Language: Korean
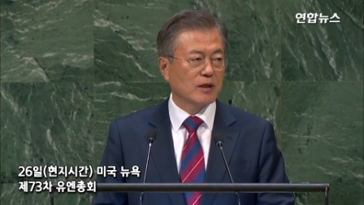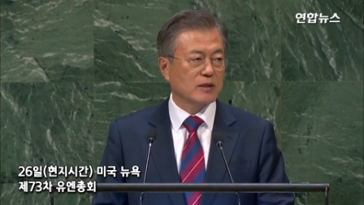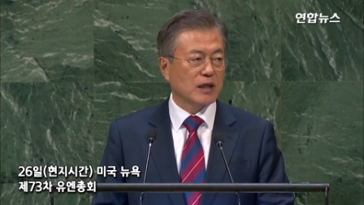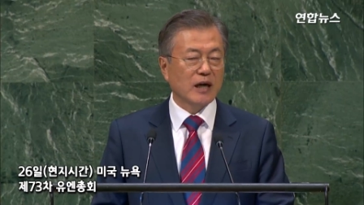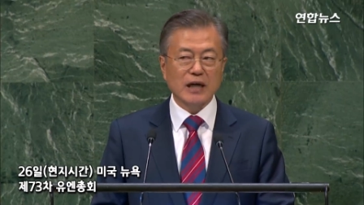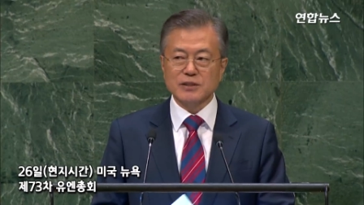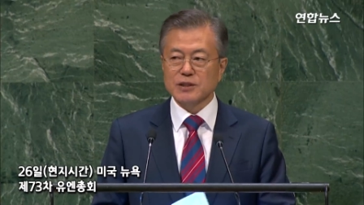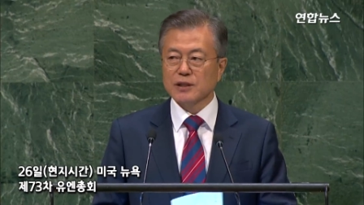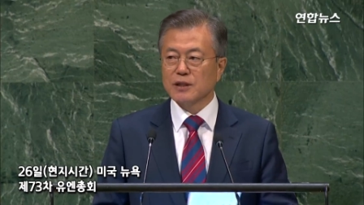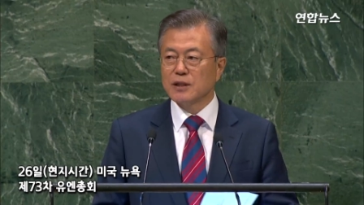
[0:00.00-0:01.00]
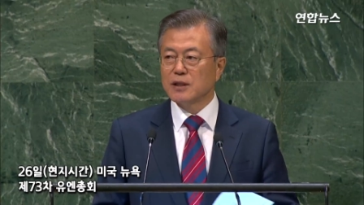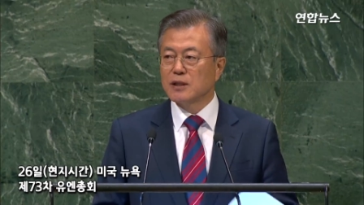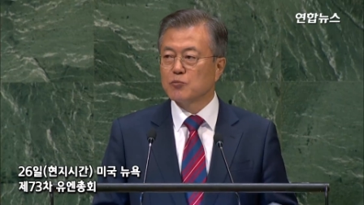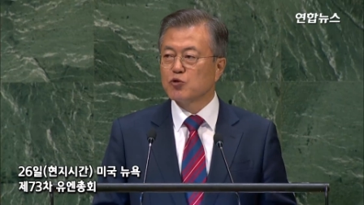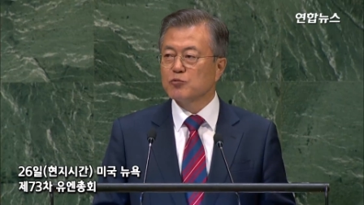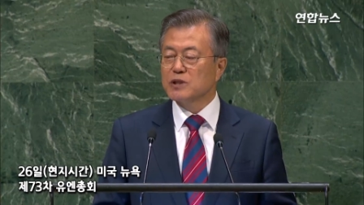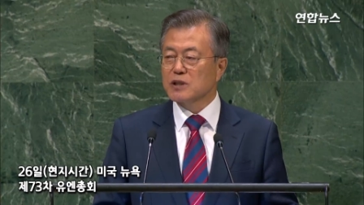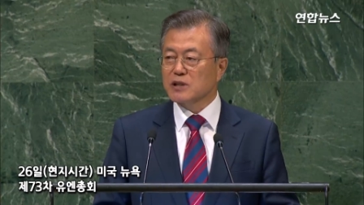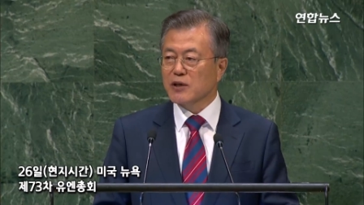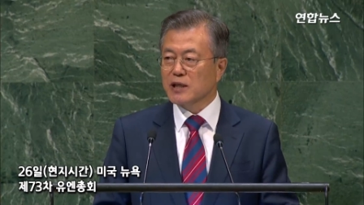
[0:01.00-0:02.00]
나아가서 북미
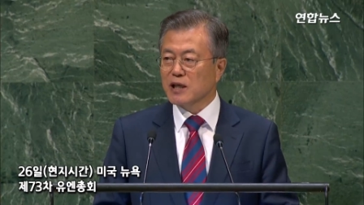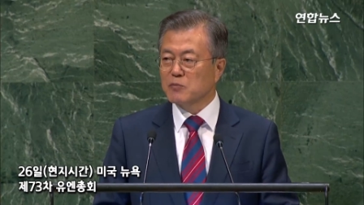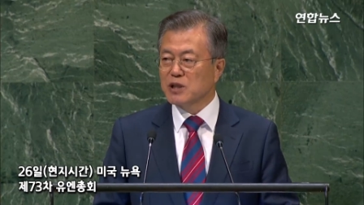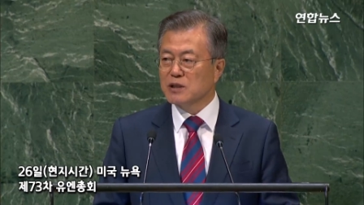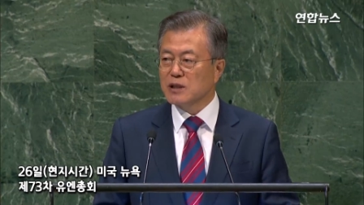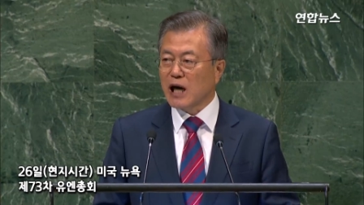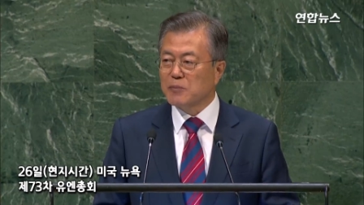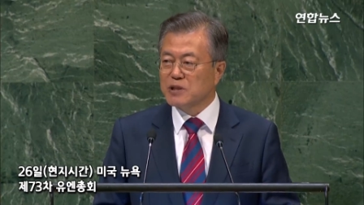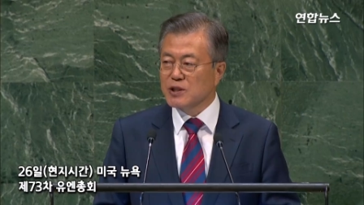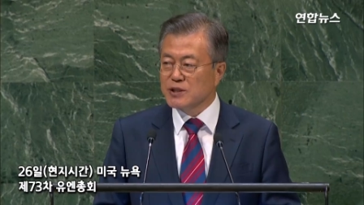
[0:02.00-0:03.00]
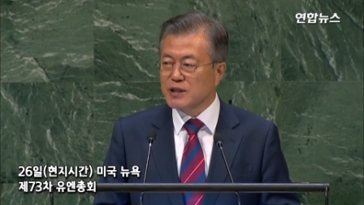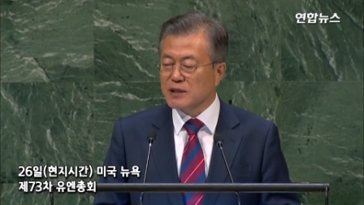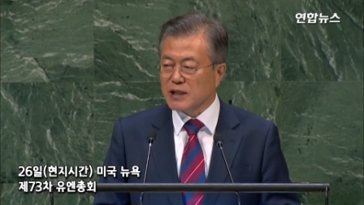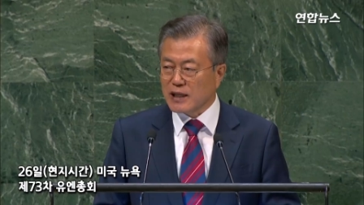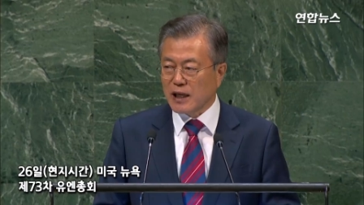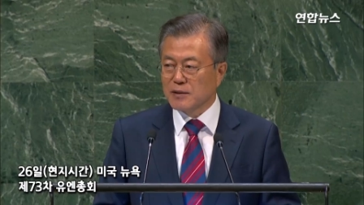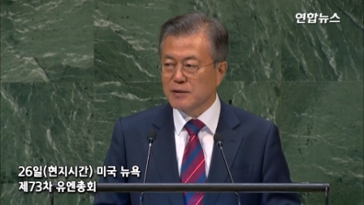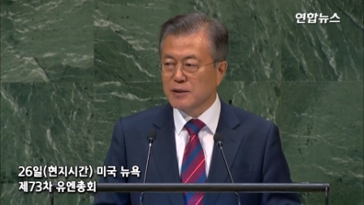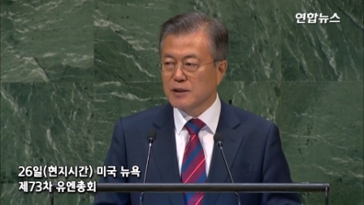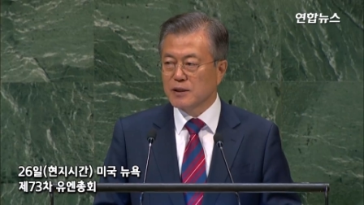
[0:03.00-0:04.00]
정상회담의 합의 정신에 따라
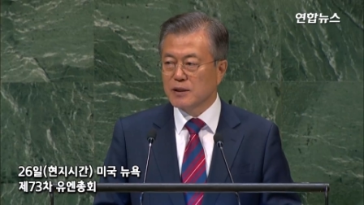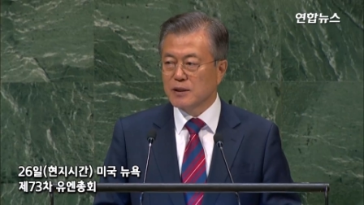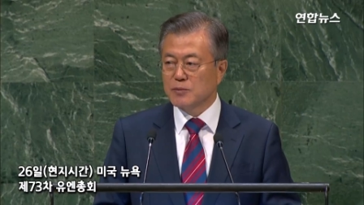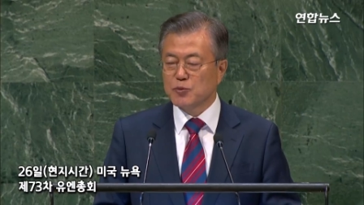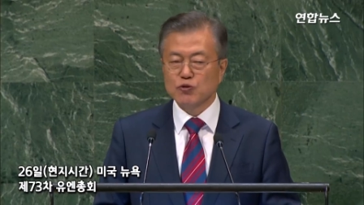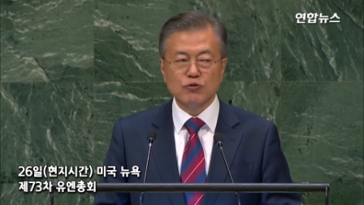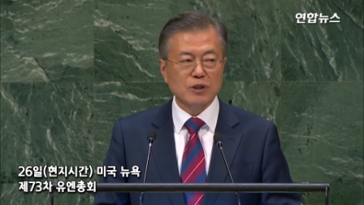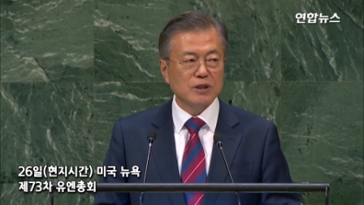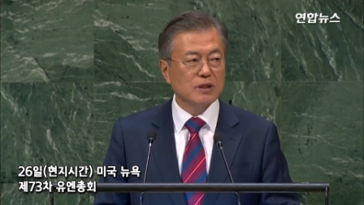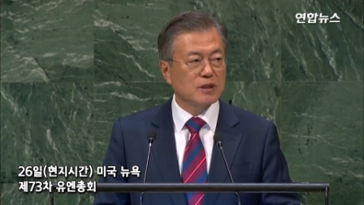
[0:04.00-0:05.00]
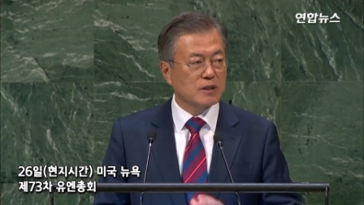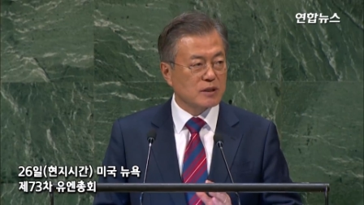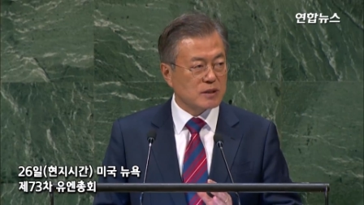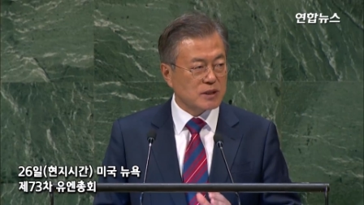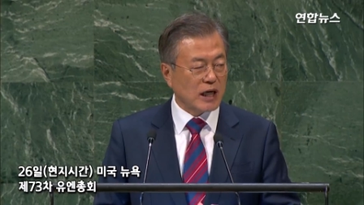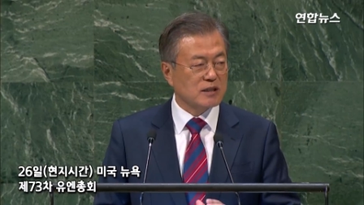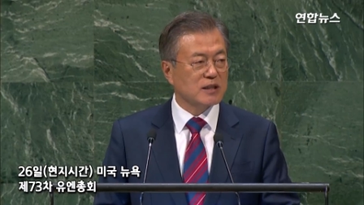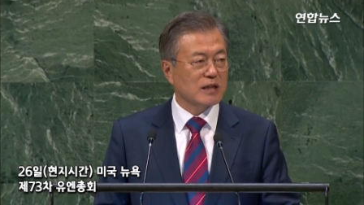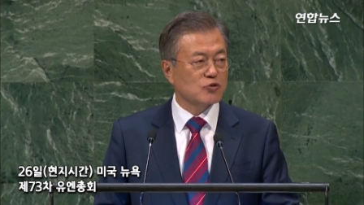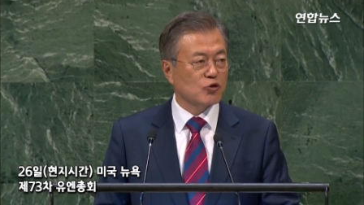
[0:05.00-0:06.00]
미국이
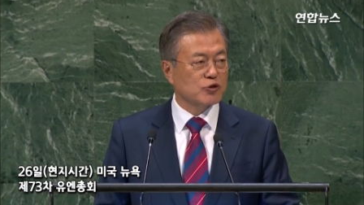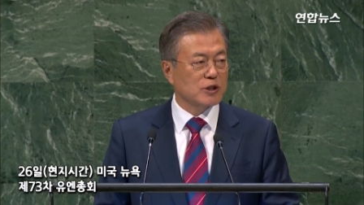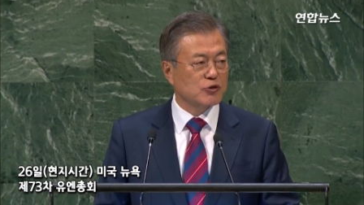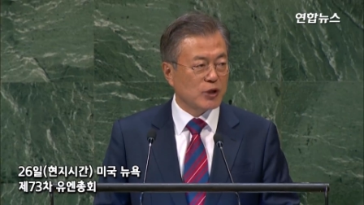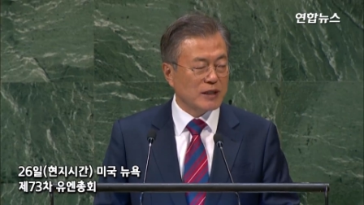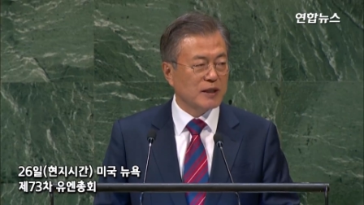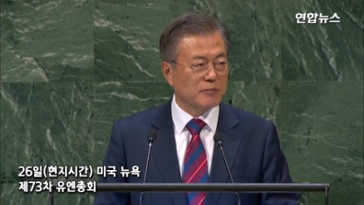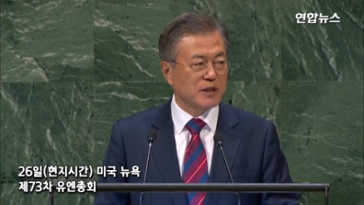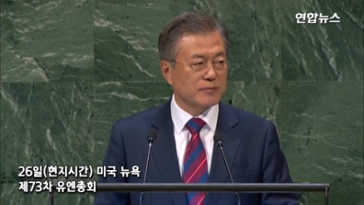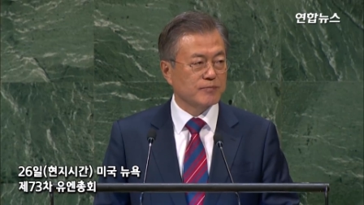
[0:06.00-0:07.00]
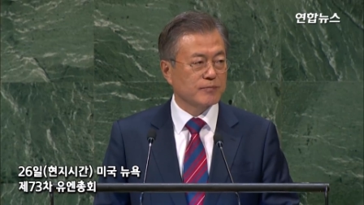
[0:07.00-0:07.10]
상응하는 조치를 취한다면